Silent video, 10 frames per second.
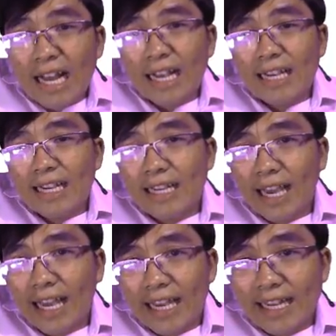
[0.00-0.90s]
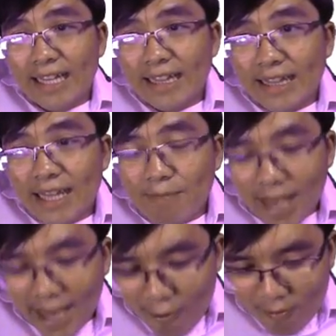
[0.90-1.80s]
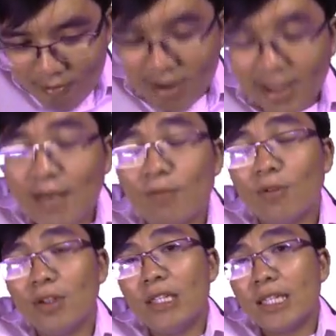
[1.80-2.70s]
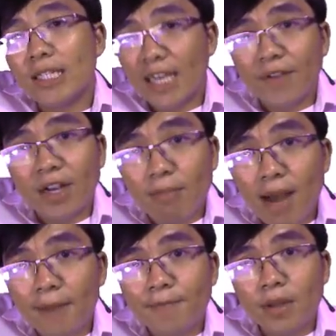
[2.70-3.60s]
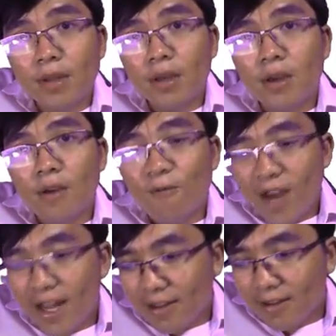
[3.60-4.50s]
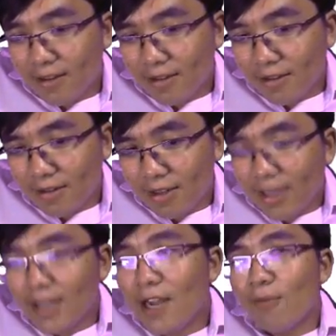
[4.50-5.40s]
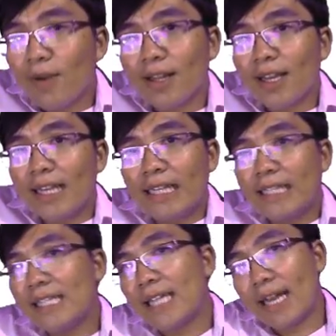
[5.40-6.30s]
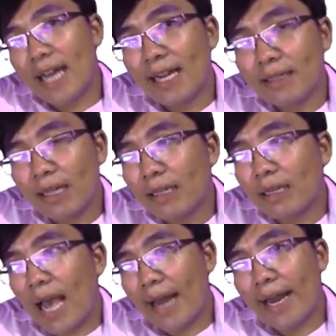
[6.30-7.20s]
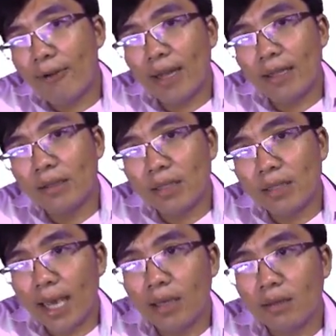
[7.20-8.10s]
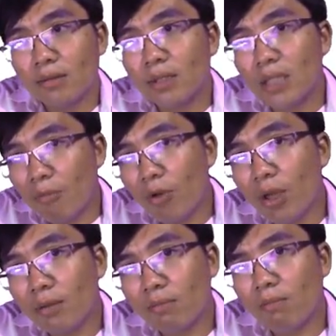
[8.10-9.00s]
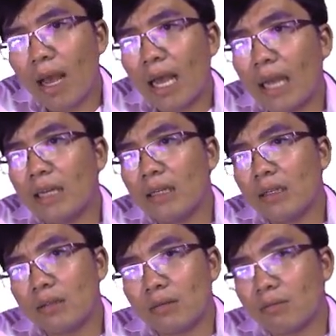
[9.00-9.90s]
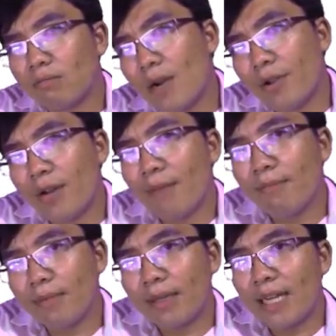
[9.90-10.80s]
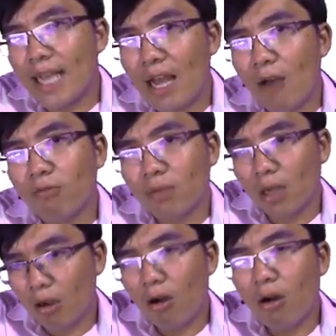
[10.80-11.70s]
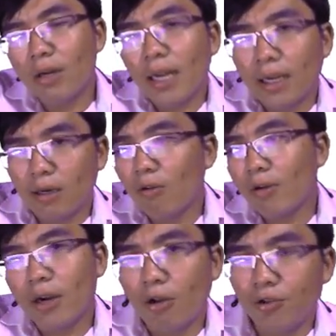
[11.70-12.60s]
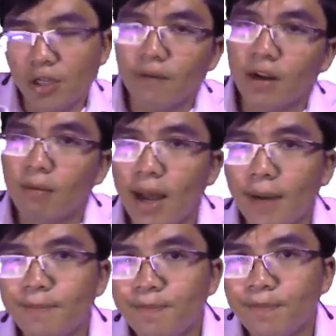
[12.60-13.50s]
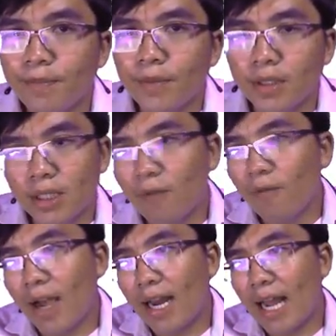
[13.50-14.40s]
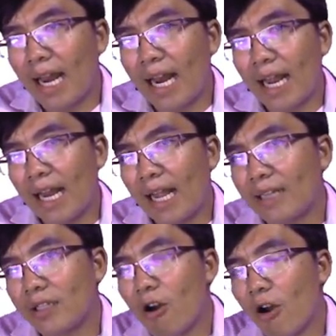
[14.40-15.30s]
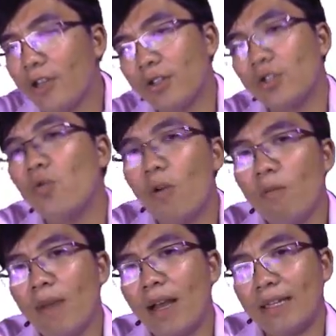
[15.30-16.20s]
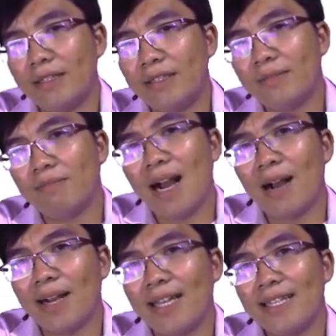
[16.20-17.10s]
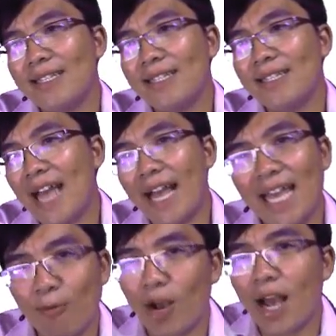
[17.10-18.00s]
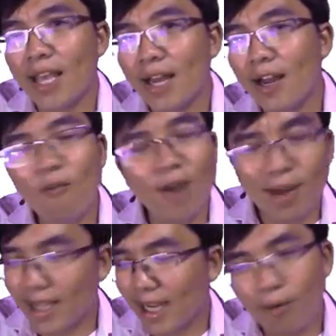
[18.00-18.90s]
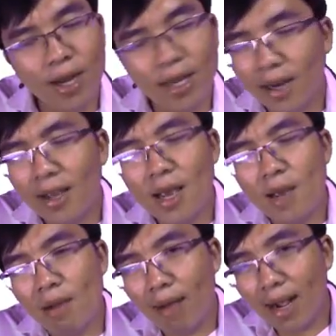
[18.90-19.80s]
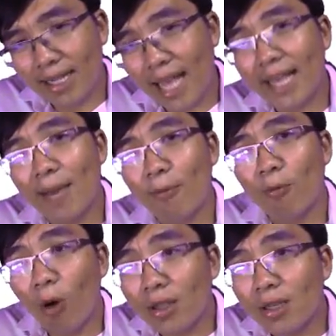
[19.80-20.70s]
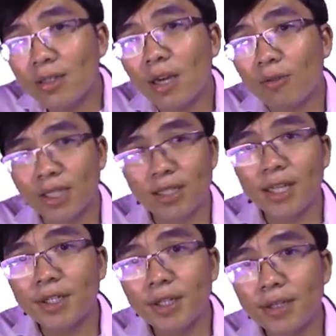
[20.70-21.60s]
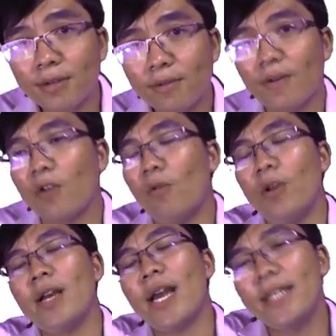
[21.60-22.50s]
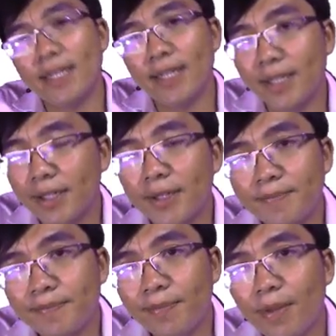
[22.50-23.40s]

là cái tiếp theo mà thầy muốn chia sẻ với các bạn. Và những cái điều mà thầy chia sẻ đây tất cả đều là những cái tâm huyết mà bao nhiêu năm đi dạy học đã có để lôi ra nói chuyện với các bạn, chứ không phải là là là nói cho suông mà bằng cái trải nghiệm của cá nhân, không phải bằng trải nghiệm của cá nhân mà bằng trải nghiệm của những người học sinh đi trước và của những anh chị đi trước.